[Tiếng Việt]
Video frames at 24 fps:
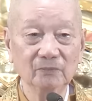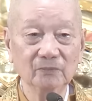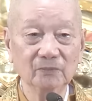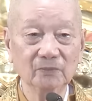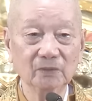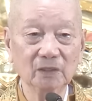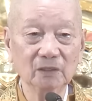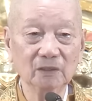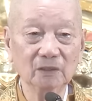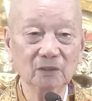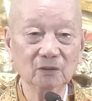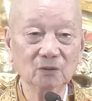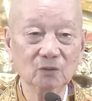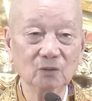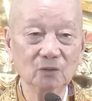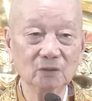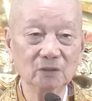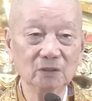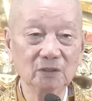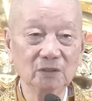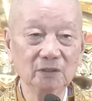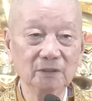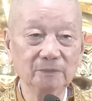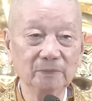tức là con
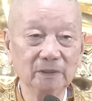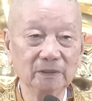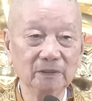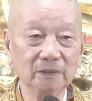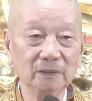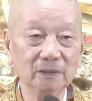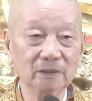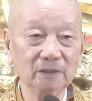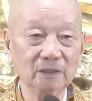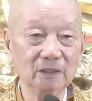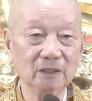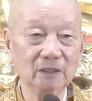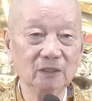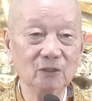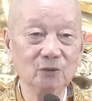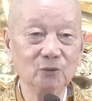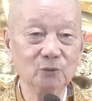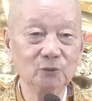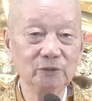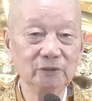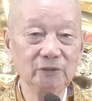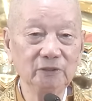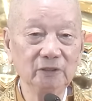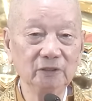người mình đó là
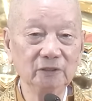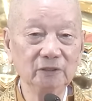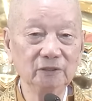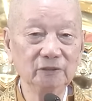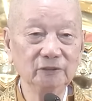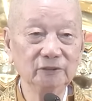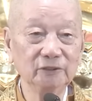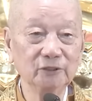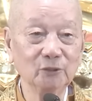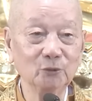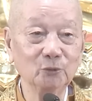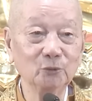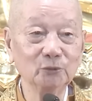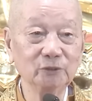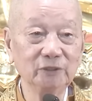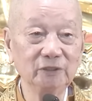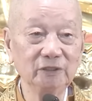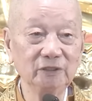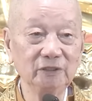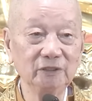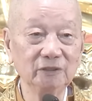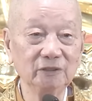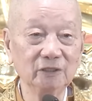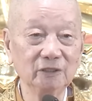hôi dơ xấu
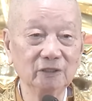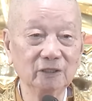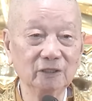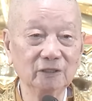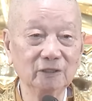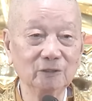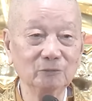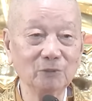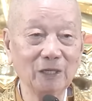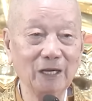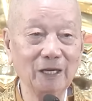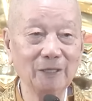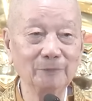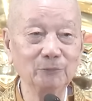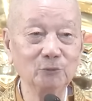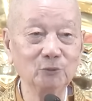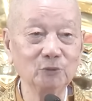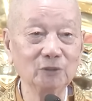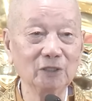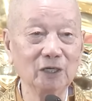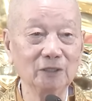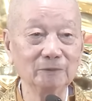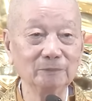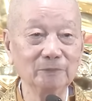xí, cho nên không ai
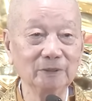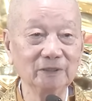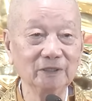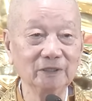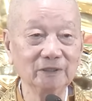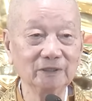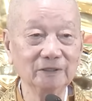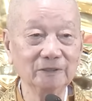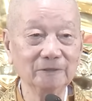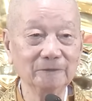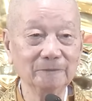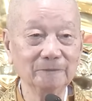muốn gần mình hết.